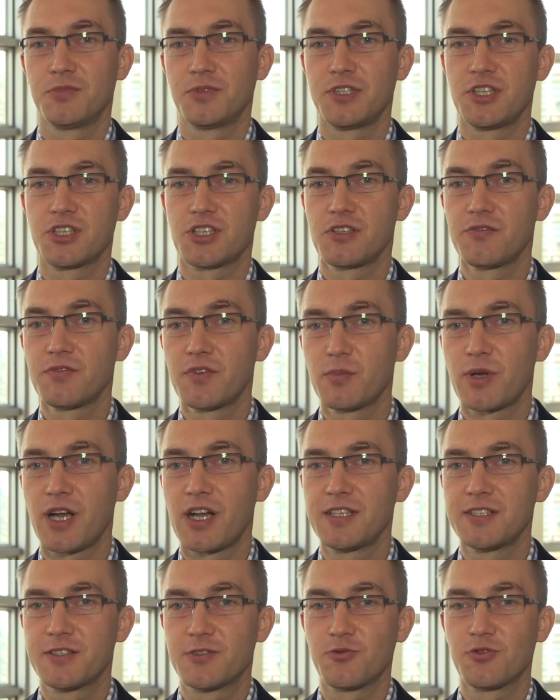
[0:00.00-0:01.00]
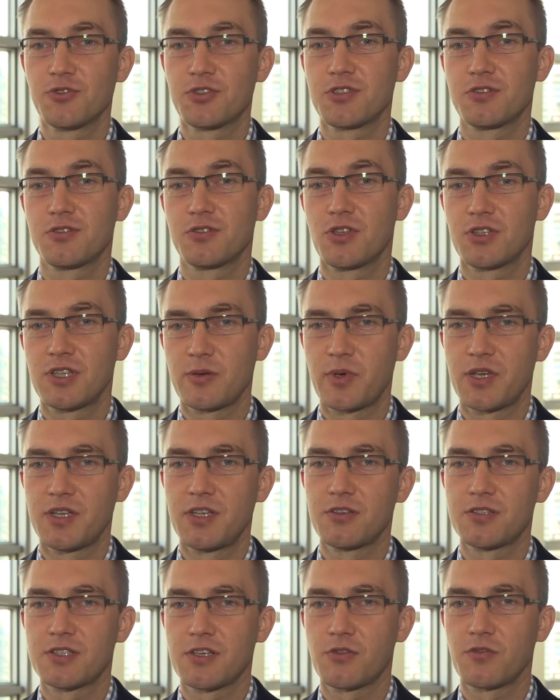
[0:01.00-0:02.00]
jeżeli wybrali ZUS, to te
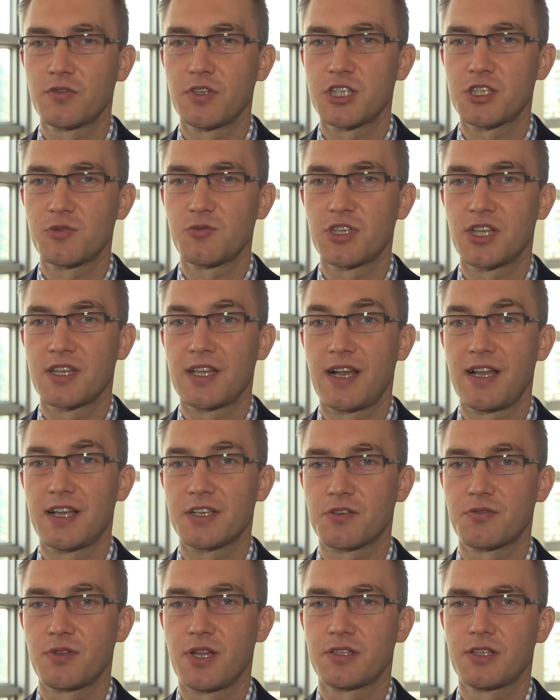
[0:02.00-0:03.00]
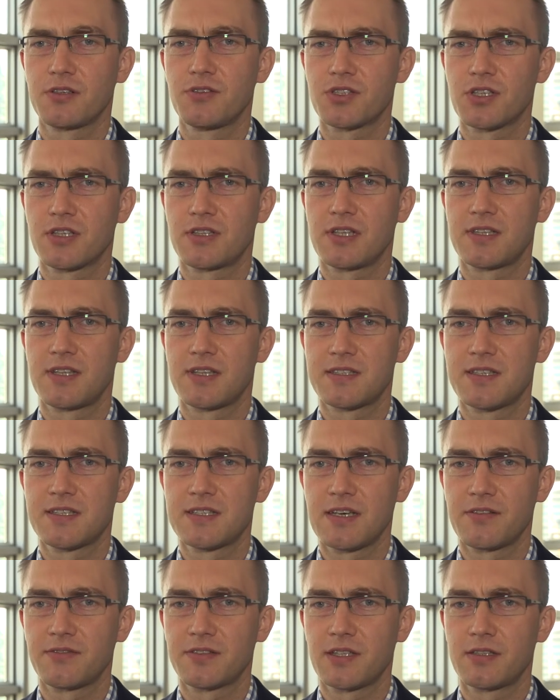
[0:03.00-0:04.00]
pieniądze również im się należą, dlatego że ta
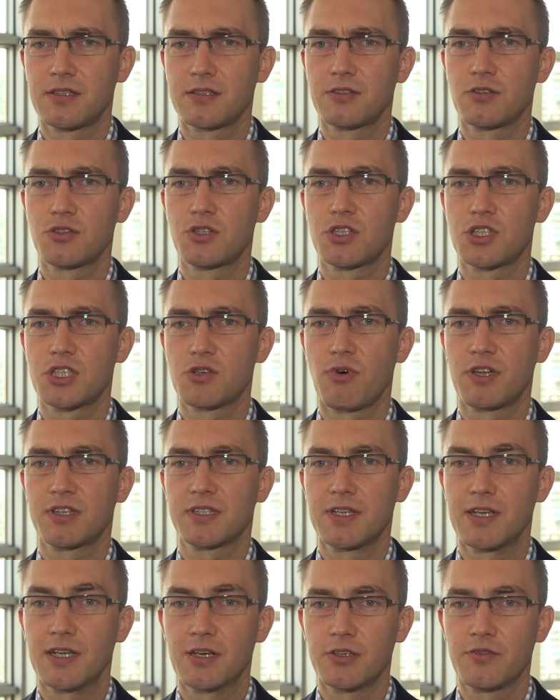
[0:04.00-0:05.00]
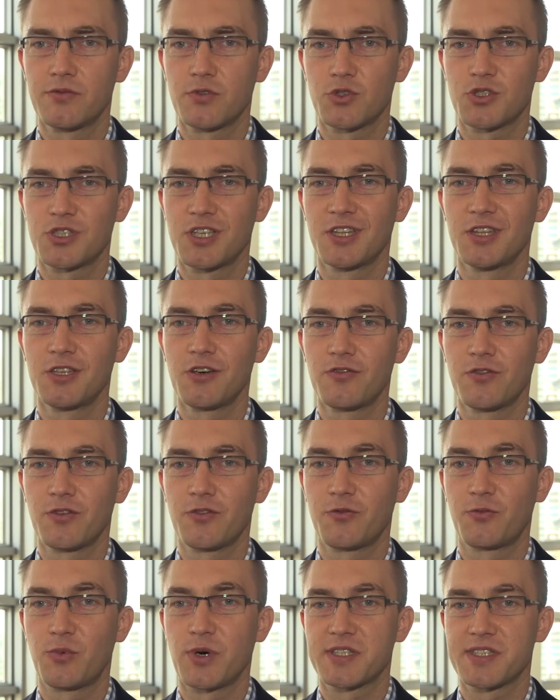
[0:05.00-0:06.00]
decyzja wtedy dotyczyła tylko i wyłącznie nowo
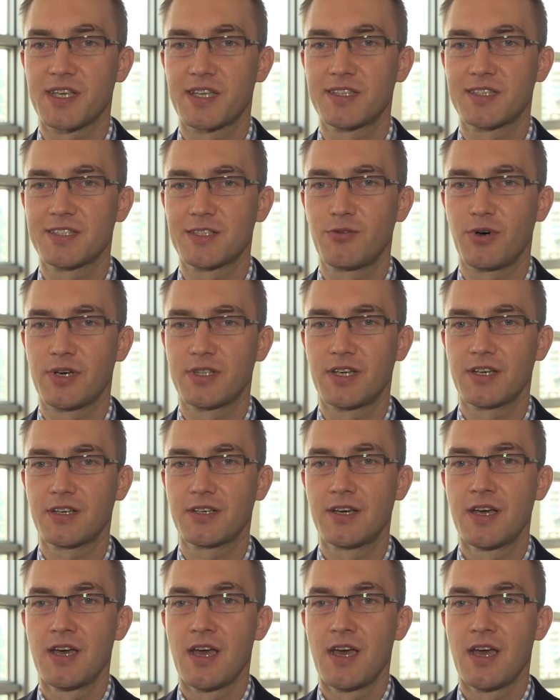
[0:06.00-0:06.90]
wpłacanych składek,